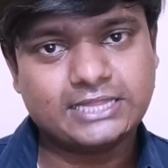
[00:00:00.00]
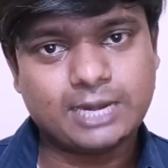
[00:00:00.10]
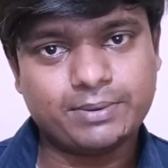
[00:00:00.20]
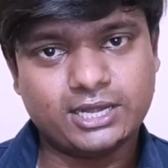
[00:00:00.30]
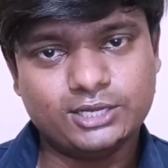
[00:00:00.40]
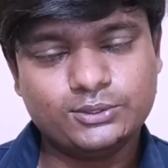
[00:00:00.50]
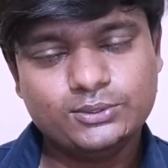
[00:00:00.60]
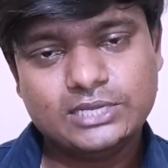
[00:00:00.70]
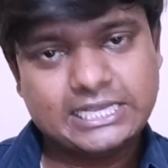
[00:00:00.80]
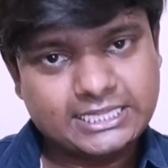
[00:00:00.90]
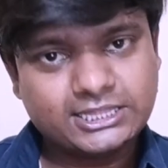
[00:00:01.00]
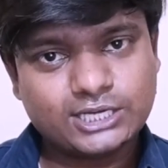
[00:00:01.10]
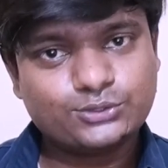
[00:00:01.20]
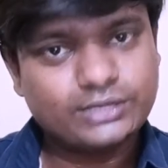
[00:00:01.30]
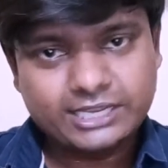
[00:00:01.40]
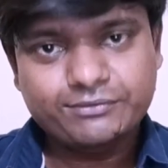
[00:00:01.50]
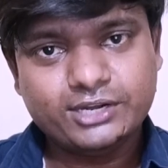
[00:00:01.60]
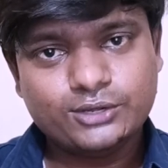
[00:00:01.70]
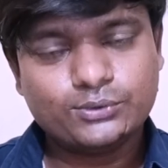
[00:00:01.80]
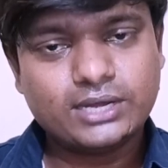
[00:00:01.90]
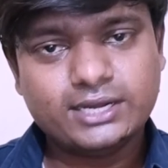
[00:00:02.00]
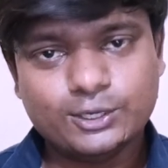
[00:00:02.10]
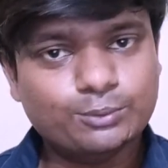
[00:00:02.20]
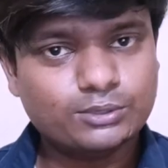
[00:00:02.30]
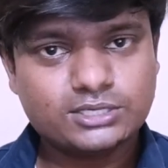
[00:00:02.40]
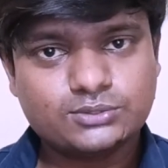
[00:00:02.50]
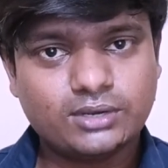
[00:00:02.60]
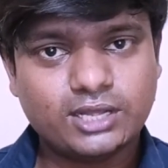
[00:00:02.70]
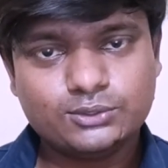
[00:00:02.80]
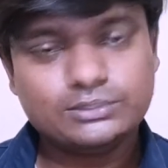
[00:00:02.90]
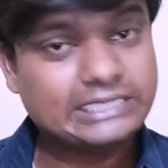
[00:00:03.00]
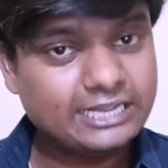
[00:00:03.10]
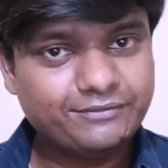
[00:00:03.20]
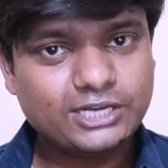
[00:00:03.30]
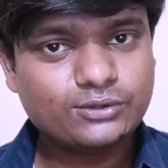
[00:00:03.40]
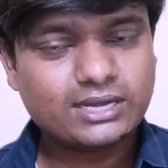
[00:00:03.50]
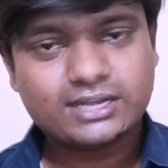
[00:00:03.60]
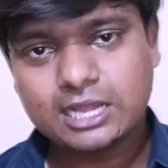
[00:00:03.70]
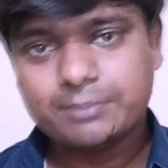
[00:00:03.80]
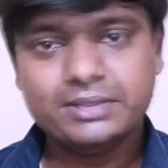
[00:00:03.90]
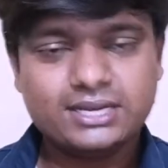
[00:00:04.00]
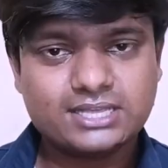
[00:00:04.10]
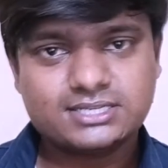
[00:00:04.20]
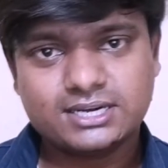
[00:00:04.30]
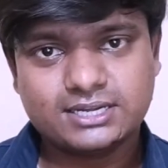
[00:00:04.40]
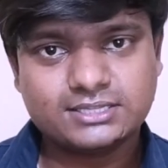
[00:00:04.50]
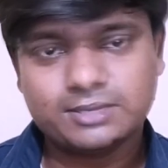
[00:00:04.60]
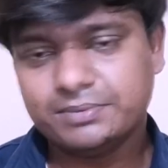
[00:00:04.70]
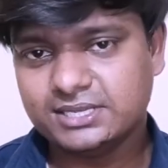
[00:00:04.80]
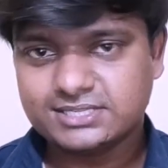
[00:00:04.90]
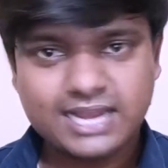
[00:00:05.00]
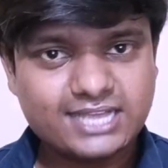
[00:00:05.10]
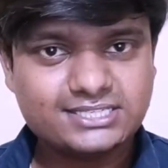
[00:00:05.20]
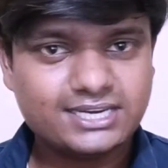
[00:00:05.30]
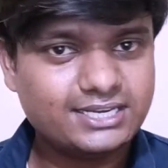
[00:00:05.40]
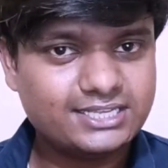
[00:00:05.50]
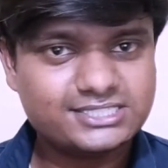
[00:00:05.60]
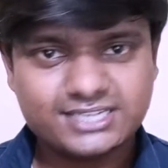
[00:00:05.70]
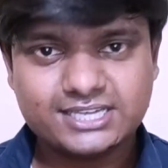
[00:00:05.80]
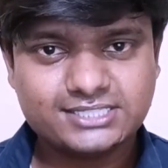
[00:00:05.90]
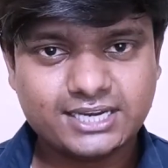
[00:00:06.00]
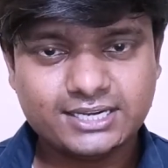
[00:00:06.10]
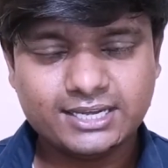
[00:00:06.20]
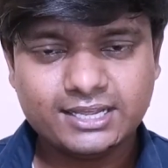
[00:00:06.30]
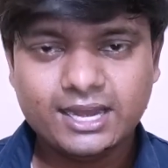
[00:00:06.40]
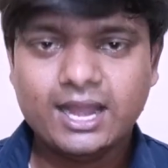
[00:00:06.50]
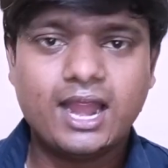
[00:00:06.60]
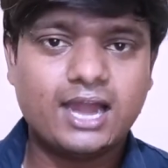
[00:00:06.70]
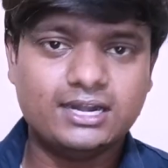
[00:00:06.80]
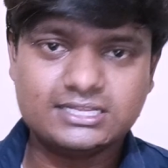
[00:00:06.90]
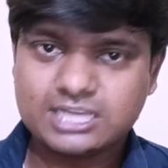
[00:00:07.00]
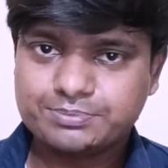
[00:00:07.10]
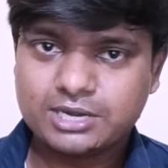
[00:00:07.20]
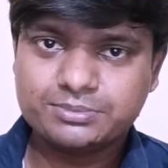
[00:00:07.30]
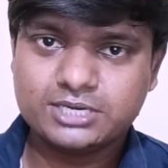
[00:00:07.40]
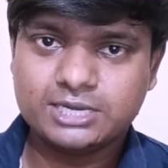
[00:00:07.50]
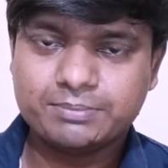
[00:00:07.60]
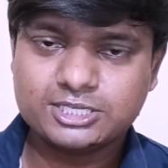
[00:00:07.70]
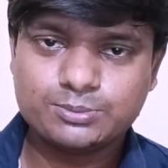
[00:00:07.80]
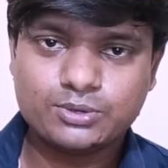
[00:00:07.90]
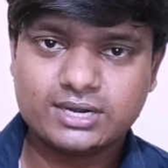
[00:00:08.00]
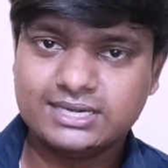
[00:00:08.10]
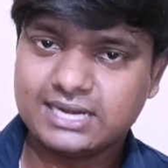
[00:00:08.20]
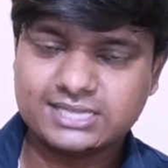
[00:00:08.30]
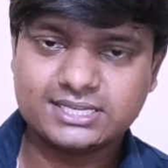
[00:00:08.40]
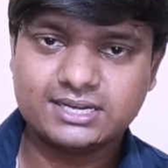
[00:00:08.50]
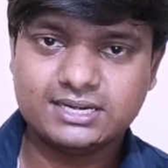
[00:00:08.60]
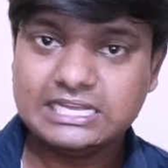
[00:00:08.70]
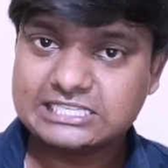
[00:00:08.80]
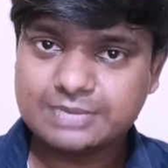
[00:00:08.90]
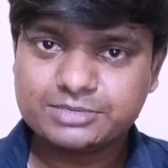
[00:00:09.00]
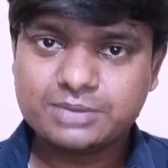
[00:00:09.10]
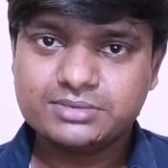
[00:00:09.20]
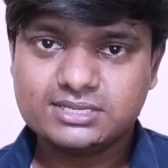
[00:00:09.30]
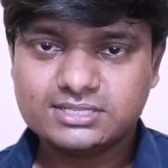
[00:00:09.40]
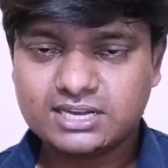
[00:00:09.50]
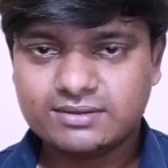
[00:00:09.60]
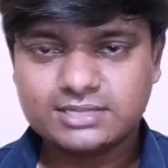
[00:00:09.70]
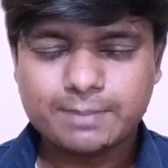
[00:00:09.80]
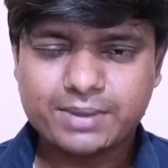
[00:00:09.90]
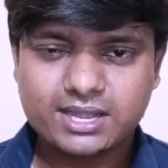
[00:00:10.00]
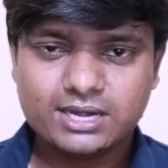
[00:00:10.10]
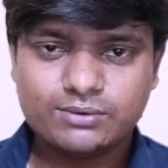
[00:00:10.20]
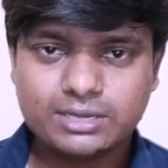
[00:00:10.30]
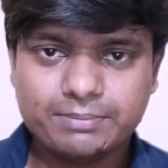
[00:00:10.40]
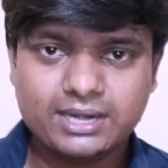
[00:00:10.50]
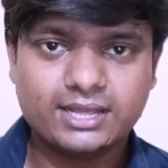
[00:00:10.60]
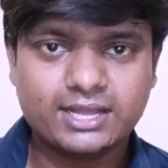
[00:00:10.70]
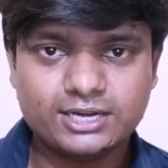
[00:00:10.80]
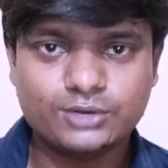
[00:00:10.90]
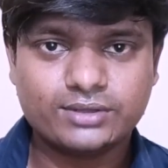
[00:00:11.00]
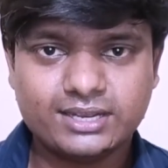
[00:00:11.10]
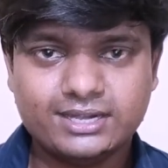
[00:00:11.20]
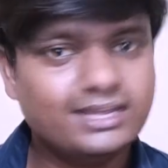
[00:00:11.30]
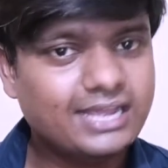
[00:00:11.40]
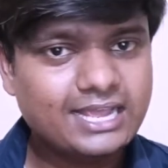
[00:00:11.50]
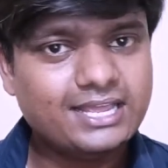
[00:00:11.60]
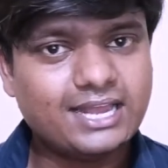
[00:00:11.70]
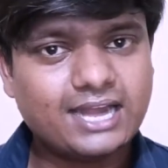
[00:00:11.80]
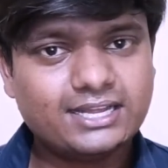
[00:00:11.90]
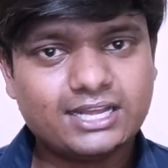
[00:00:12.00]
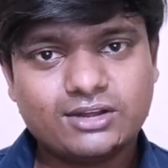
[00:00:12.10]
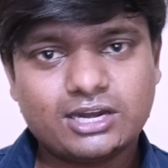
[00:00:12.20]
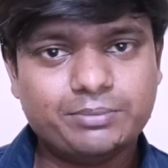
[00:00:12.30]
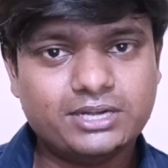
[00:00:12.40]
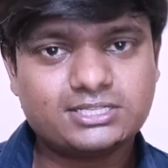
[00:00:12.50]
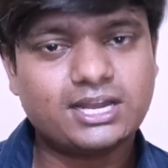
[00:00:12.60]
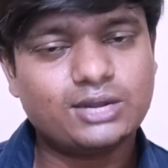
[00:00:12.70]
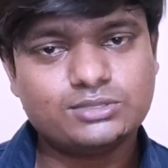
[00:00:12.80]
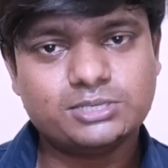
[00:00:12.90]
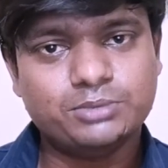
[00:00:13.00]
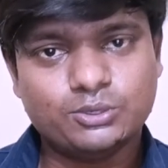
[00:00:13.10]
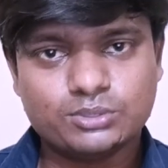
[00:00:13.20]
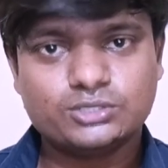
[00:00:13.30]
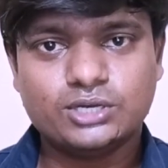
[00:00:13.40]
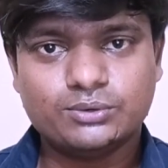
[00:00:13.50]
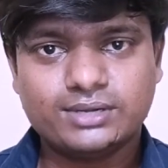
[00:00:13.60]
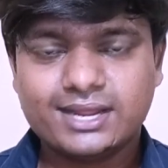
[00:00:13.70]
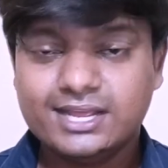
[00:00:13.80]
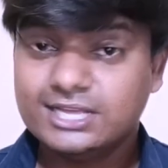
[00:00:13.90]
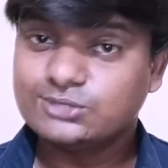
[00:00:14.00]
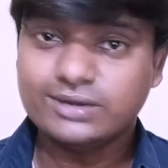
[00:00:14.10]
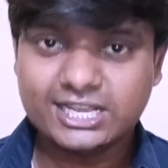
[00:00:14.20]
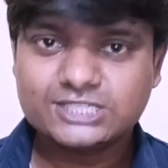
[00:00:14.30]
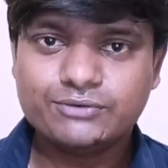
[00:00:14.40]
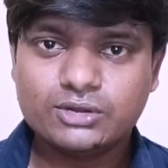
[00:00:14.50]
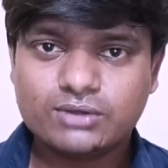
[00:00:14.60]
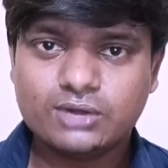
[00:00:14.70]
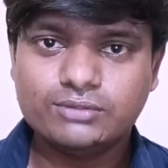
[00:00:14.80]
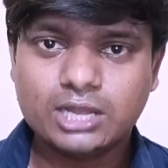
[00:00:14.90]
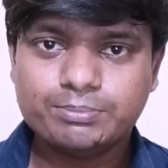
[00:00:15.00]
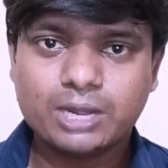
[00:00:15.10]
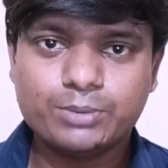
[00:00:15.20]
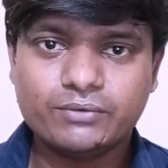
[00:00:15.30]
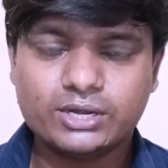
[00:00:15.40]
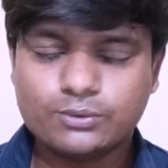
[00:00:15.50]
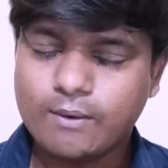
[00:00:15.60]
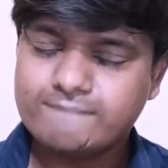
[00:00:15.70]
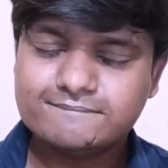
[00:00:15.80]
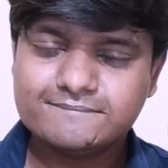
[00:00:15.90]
తెలపగలరు ఇంతటితో ఈ వీడియో కూడా నేను ముగిస్తున్నాను ఈ వీడియో కనుక మీకు నచ్చినట్టయితే ప్లీజ్ లైక్ చేయండి షేర్ చేయండి అండ్ సబ్స్క్రైబ్ చేయడం మర్చిపోకండి నా ఛానల్ని సబ్స్క్రైబ్ చేసిన తర్వాత పక్కనే ఉన్న బెల్ ఐకాన్ని నొక్కేయండి ఇలాంటి రెగ్యులర్ అప్డేట్స్ నా నుంచి మీకు వస్తూనే ఉంటాయి సో నెక్స్ట్ వీడియోలో కలుద్దాం అప్పటి వరకు